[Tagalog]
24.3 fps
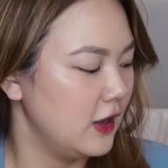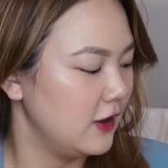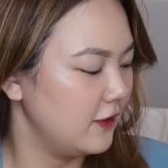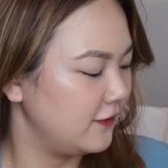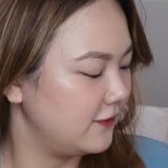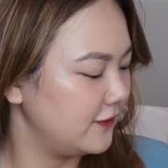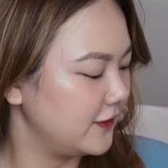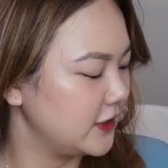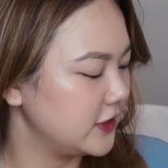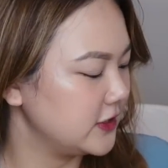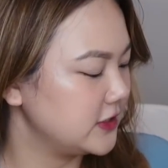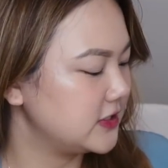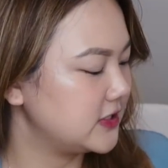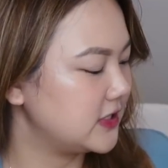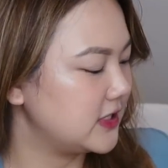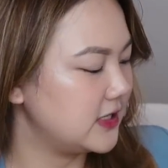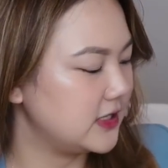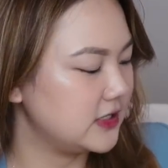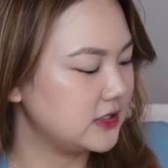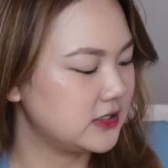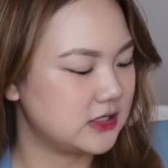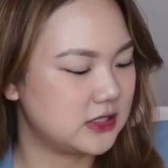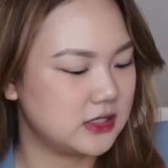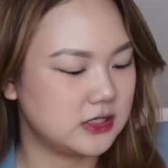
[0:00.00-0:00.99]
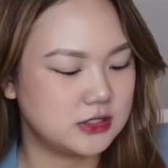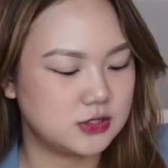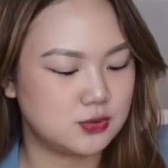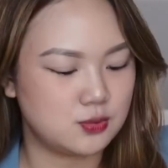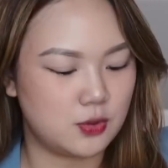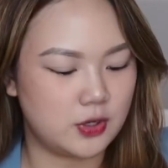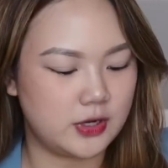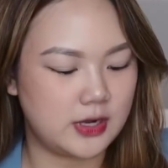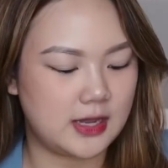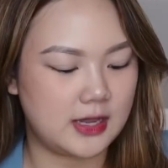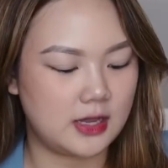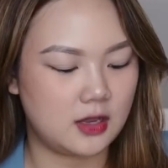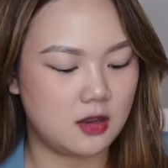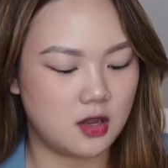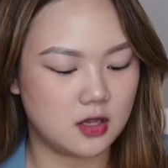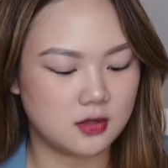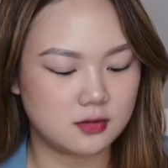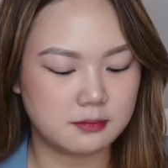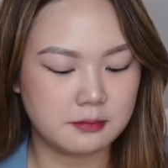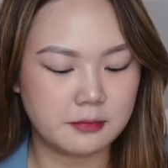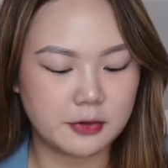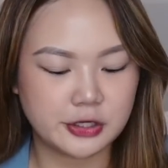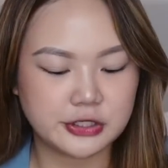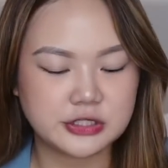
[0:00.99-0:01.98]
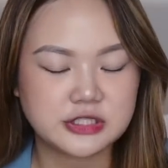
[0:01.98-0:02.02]
First is this one. I got
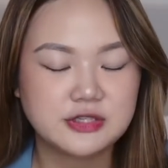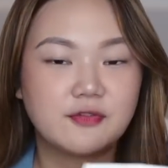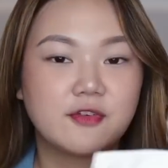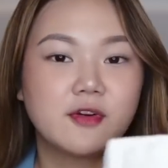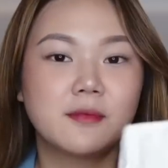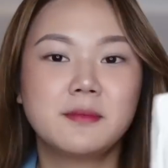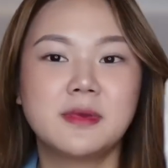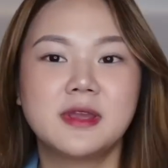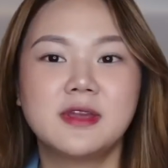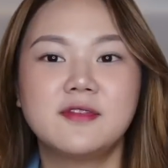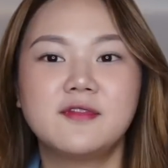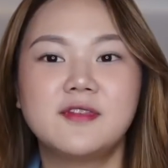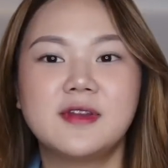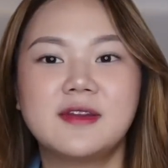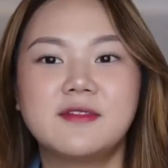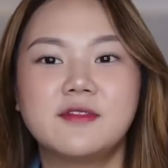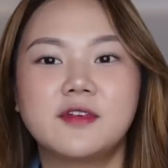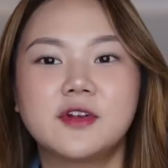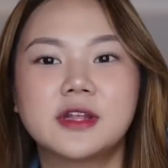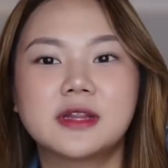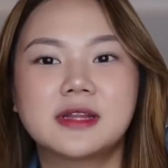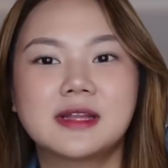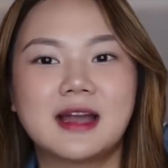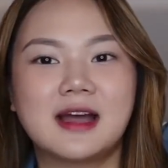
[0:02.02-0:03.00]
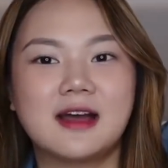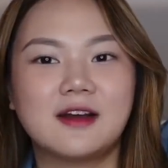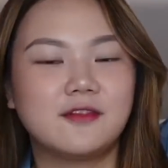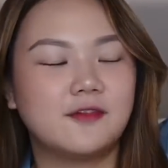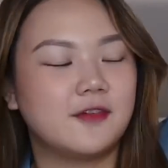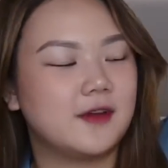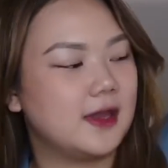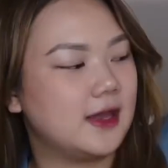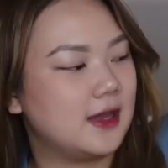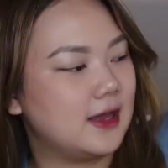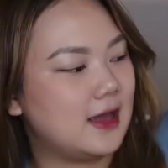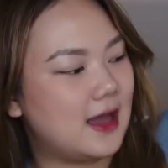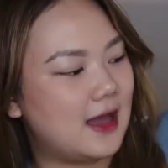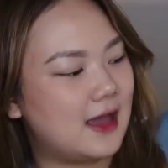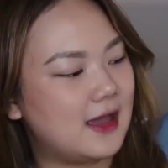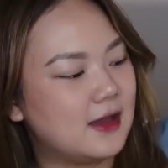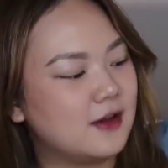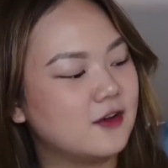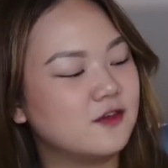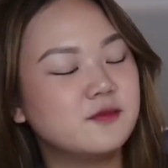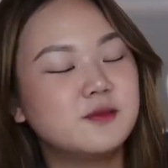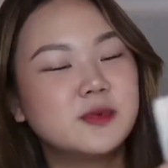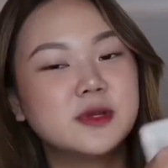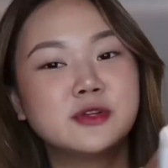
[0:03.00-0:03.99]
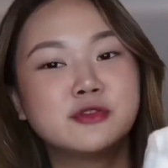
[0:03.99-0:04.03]
merch from my favorite cafe. I
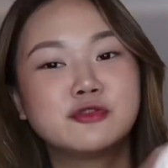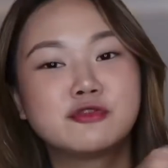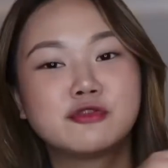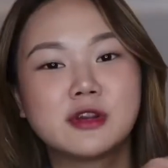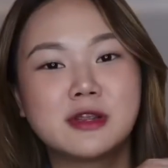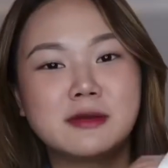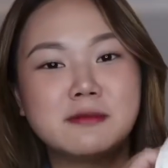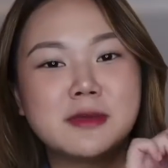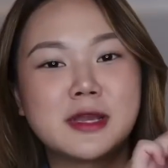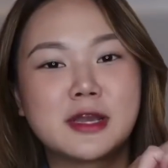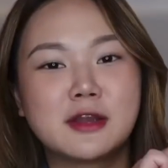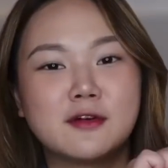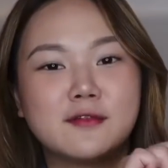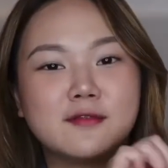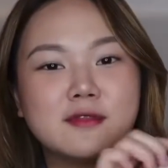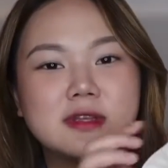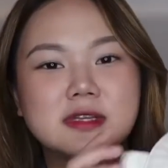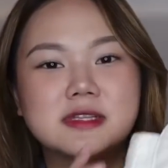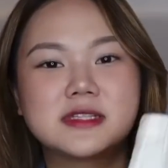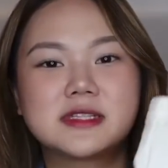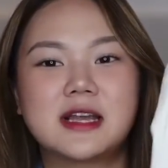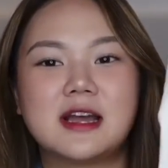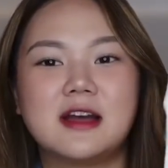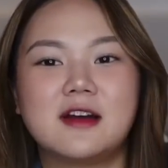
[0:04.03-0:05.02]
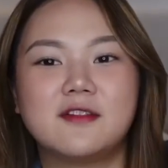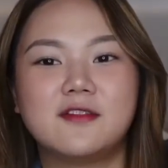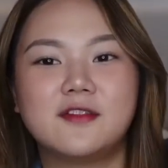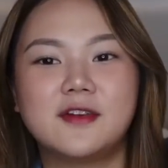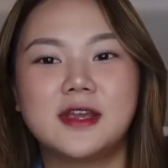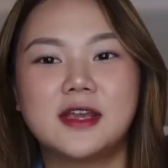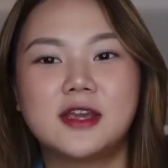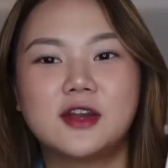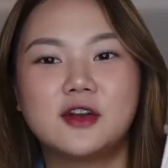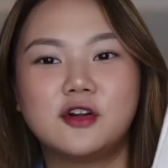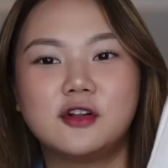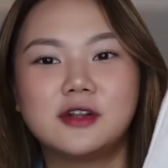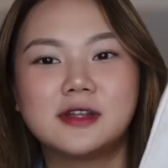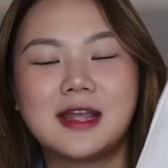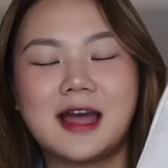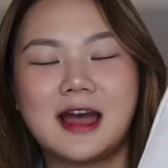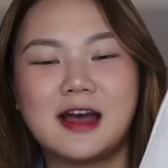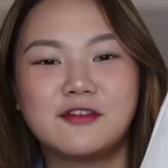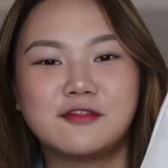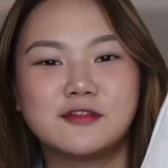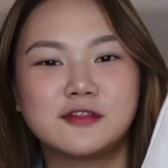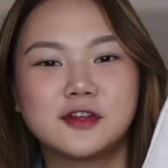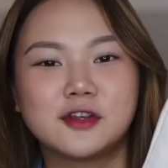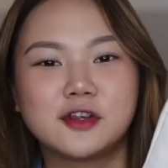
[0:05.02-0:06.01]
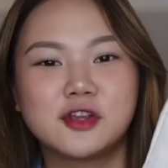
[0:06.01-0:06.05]
have been dreaming of this cafe called
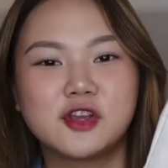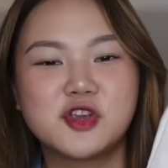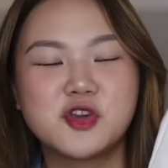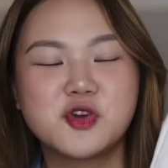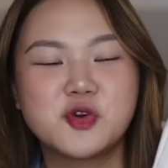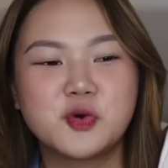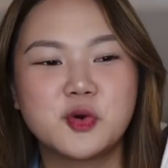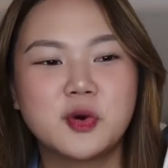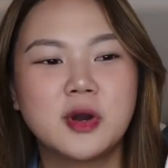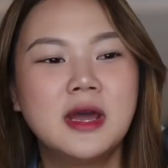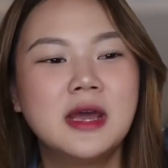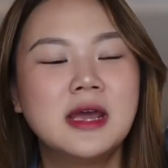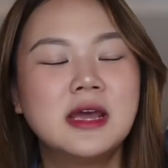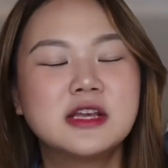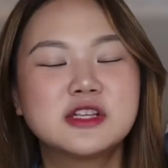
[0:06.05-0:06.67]
After You.